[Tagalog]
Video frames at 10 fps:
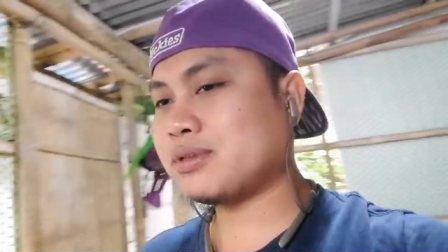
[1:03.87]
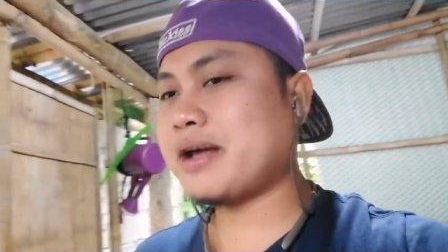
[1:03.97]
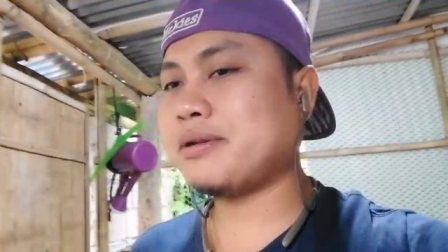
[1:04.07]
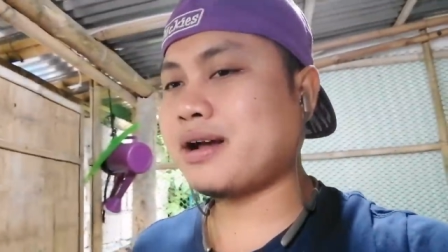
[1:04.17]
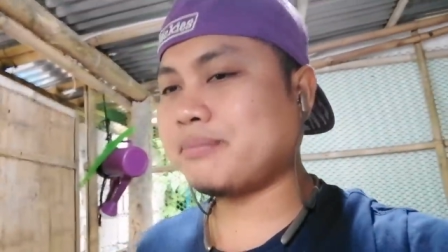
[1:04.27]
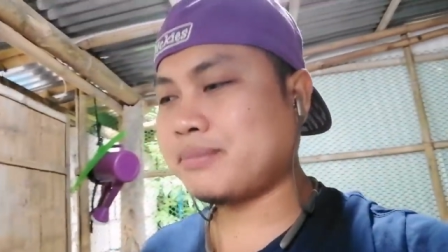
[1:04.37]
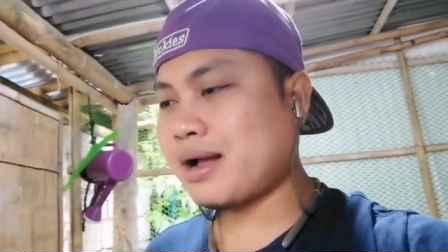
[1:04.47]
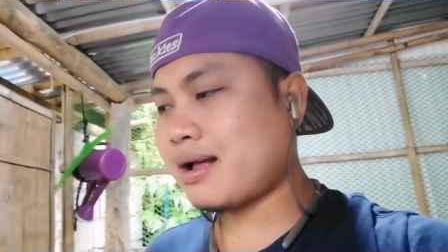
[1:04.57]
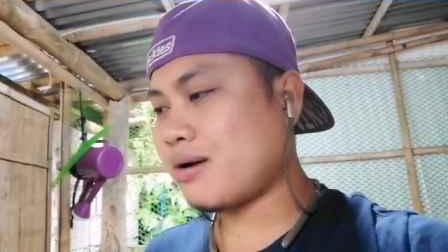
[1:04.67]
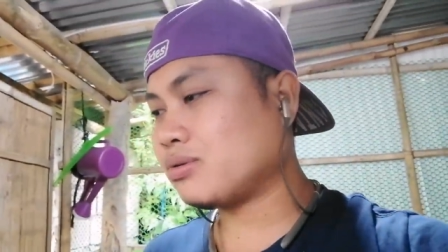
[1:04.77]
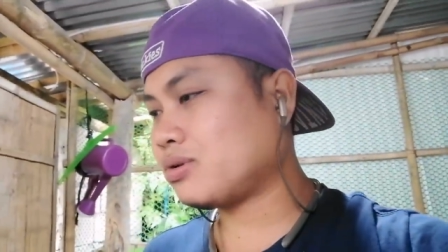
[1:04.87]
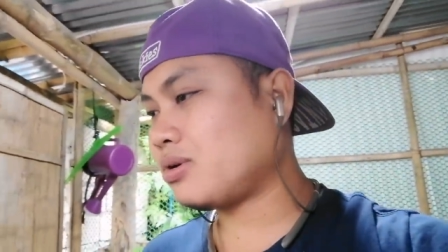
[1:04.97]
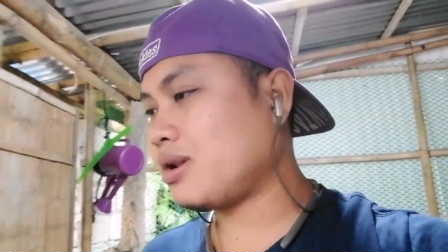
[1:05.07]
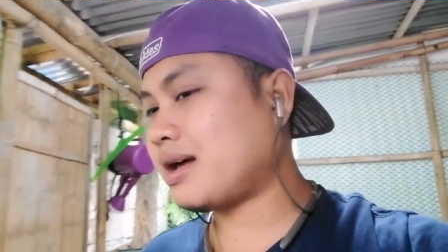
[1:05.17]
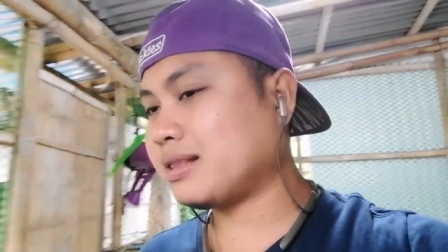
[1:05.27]
po tayo mga
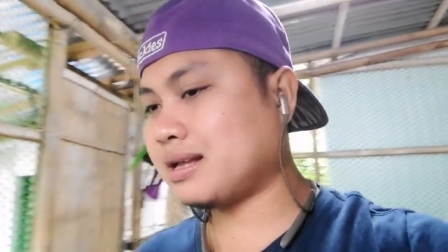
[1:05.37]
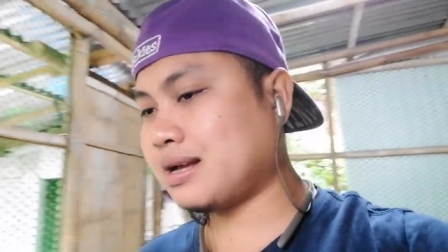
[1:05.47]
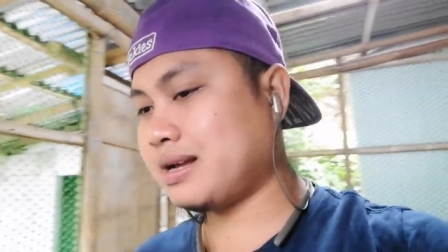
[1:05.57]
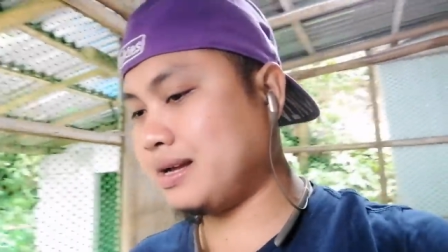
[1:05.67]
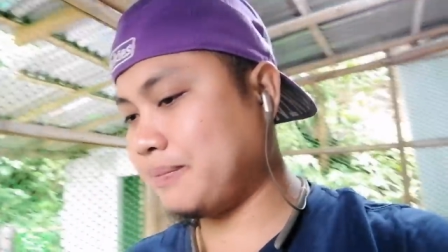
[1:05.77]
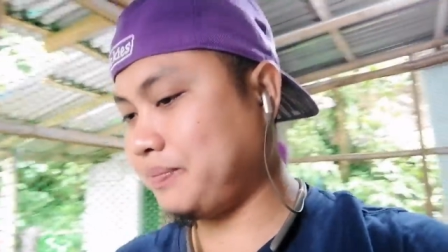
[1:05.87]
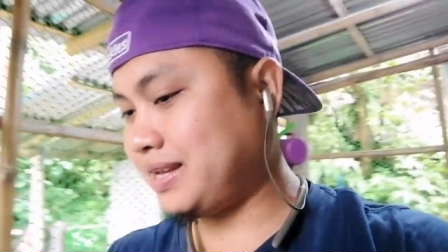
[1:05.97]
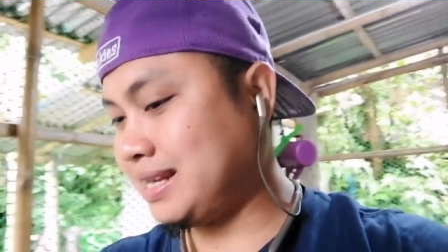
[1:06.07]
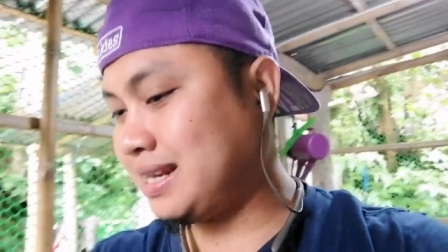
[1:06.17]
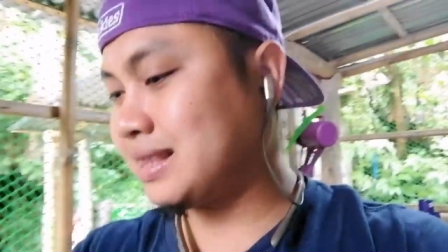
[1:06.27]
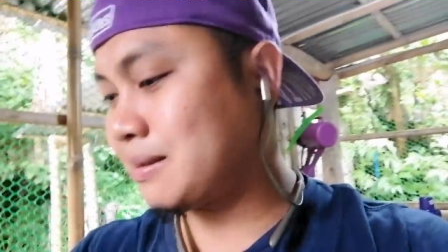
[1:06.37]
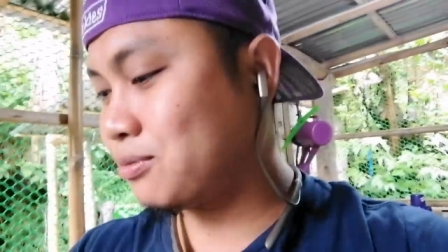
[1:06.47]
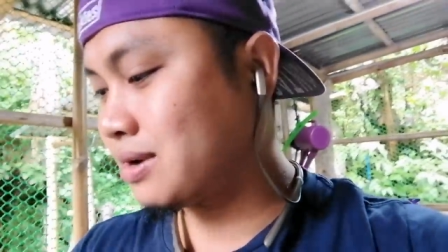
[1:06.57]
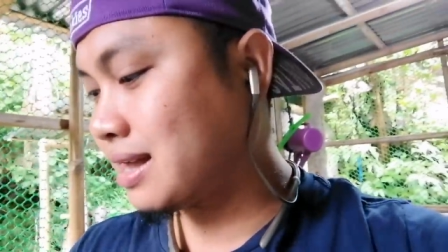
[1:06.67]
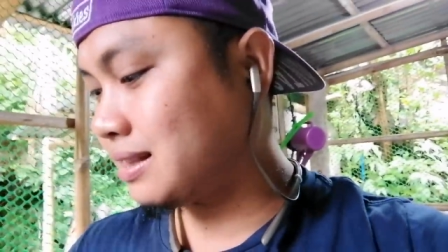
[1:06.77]
kautol at uh, ininit na
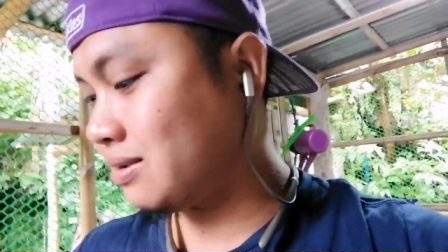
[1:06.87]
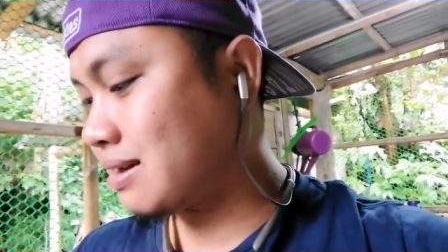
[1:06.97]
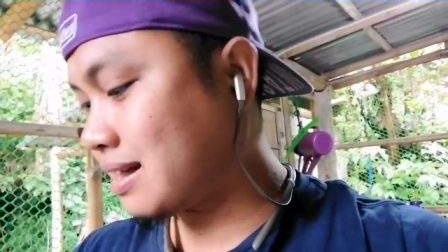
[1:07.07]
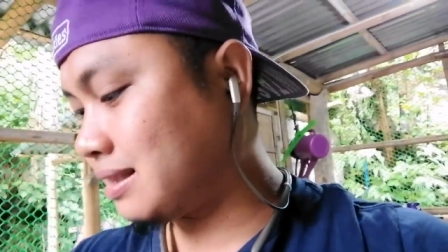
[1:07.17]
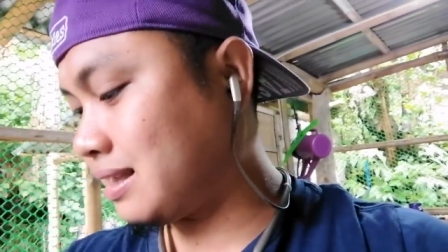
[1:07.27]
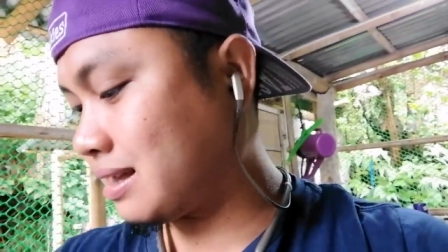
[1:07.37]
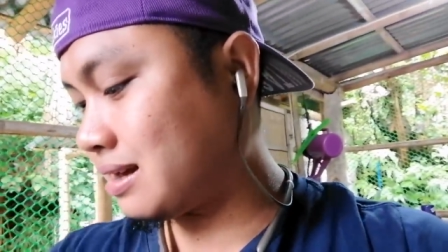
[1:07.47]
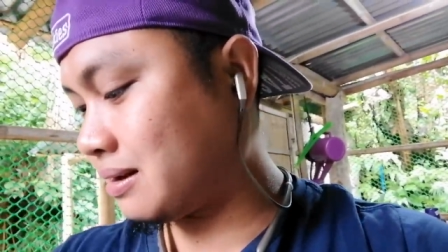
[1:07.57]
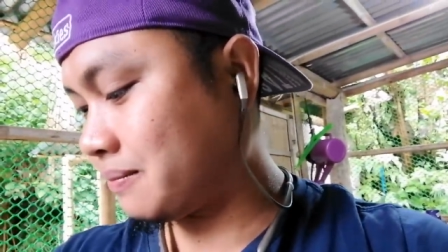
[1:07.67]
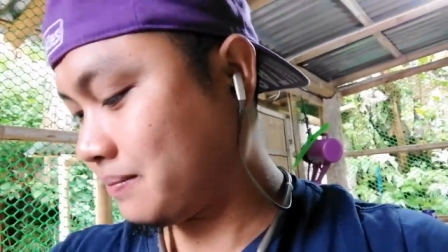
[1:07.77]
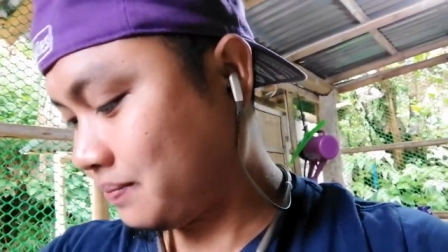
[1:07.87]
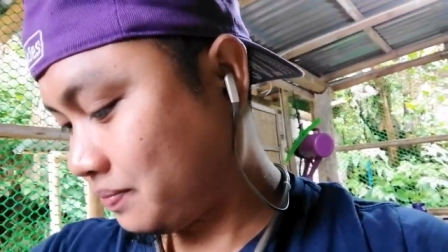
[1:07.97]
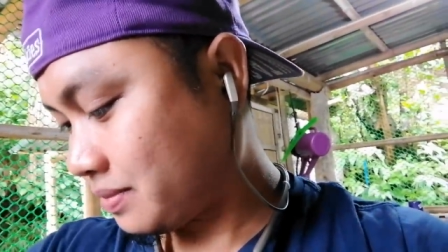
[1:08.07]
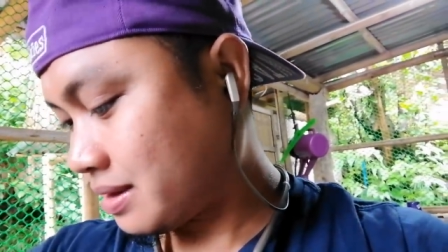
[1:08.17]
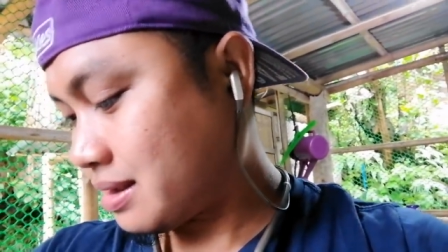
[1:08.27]
po natin yung ating uh,
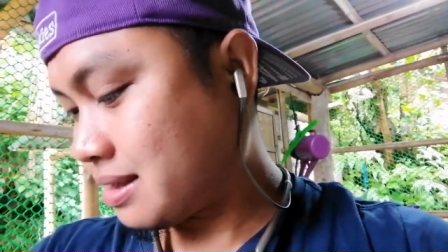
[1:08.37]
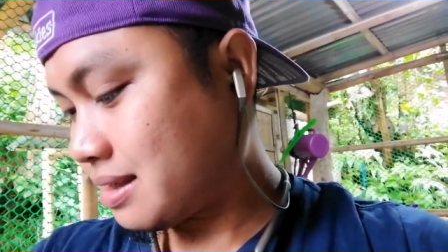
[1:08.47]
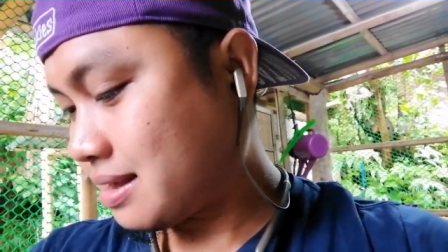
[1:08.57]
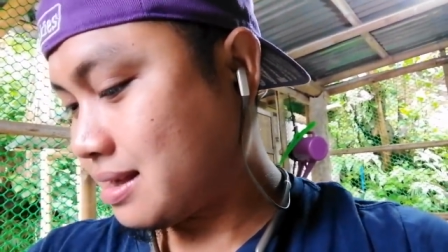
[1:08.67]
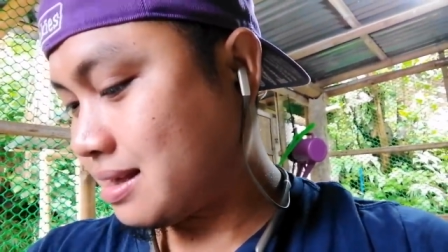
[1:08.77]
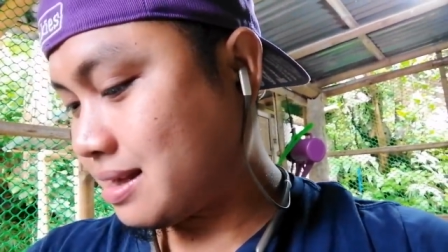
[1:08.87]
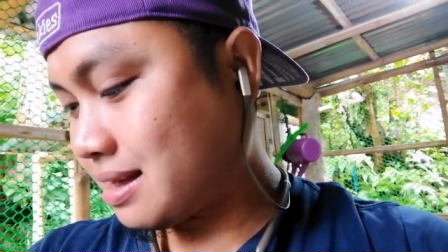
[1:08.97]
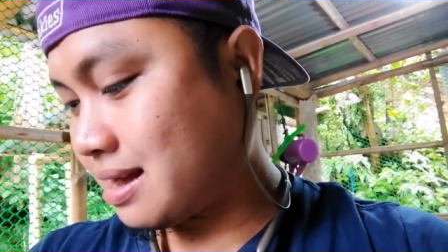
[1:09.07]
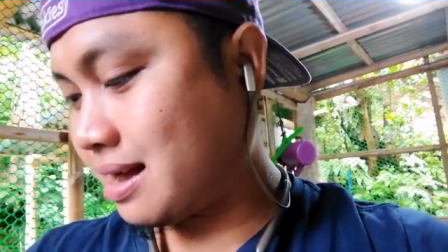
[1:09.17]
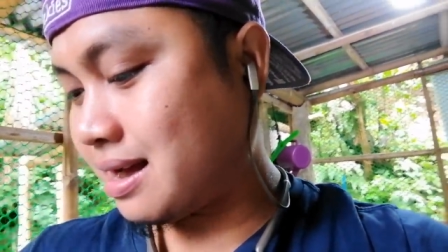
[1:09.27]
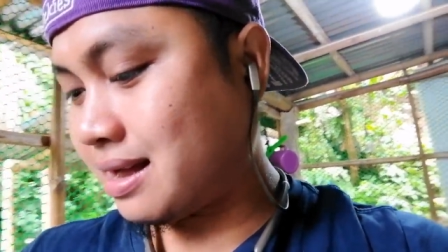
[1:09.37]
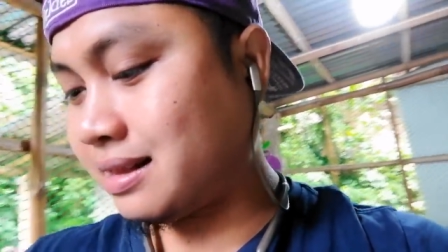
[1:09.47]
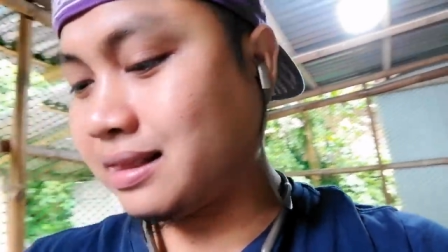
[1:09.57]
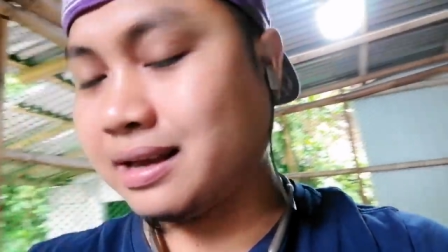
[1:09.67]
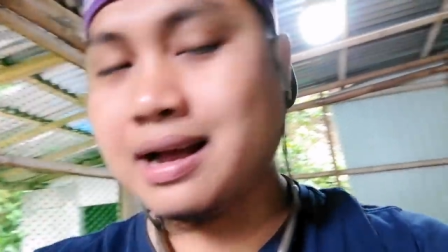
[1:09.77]
ah, uh, ah,
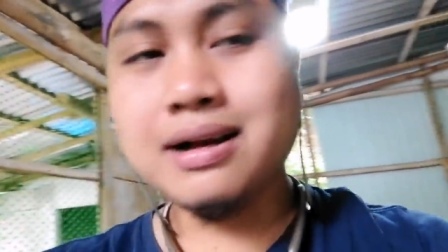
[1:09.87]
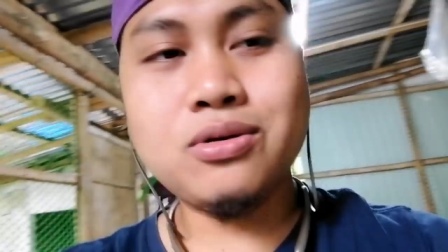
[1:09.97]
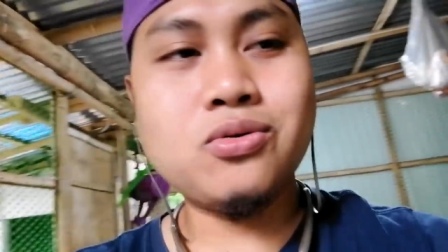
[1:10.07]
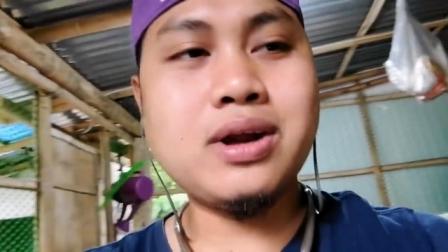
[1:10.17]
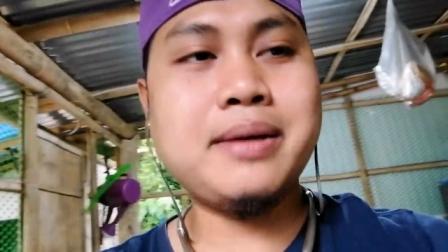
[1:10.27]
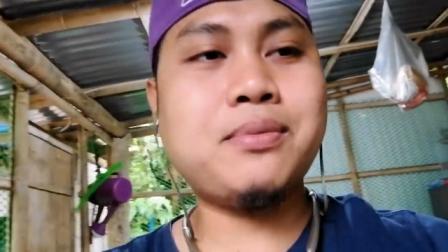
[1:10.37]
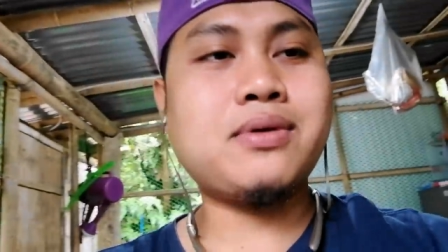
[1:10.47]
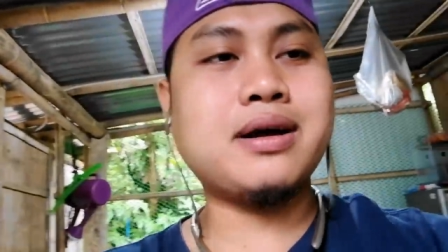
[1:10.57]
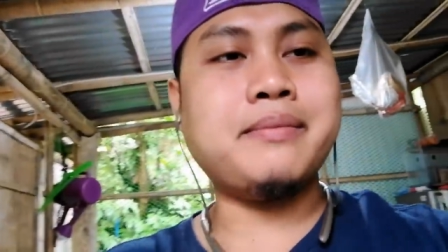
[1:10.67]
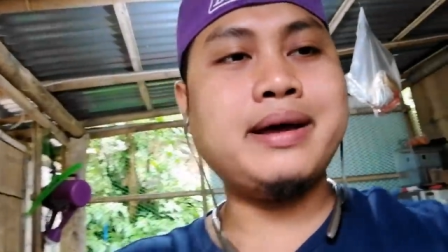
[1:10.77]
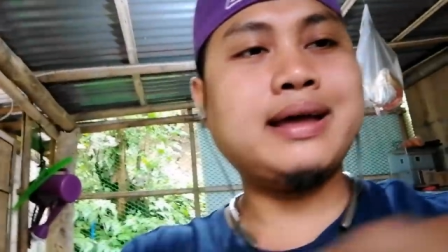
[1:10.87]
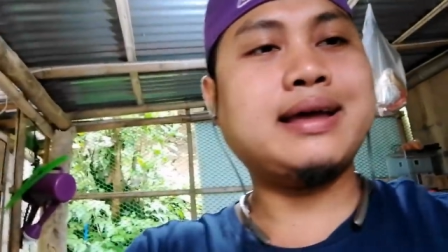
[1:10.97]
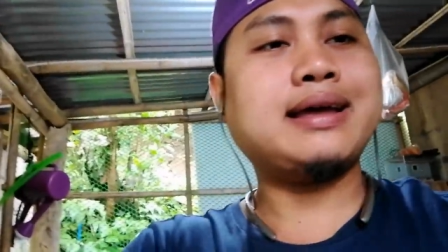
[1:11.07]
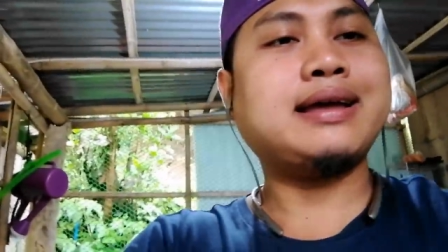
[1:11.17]
natirang gulay po kagabi.